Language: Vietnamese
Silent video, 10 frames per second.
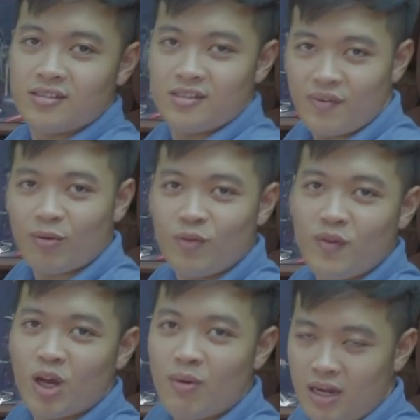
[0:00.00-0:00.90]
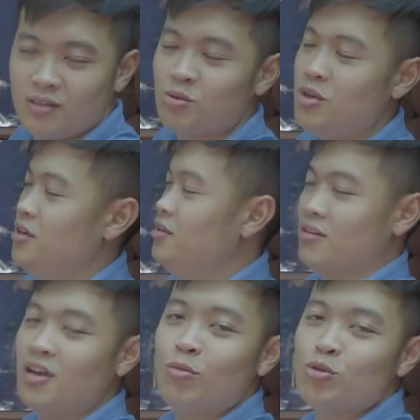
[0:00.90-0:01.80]
xin phép quý vị và các bạn duy thưởng
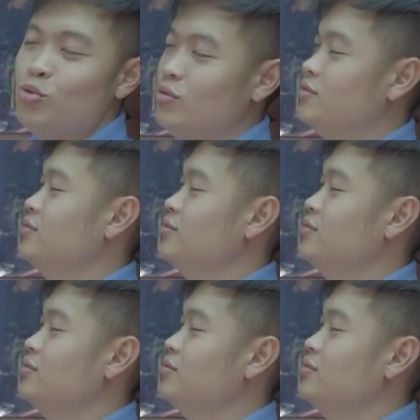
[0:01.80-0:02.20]
thức một chút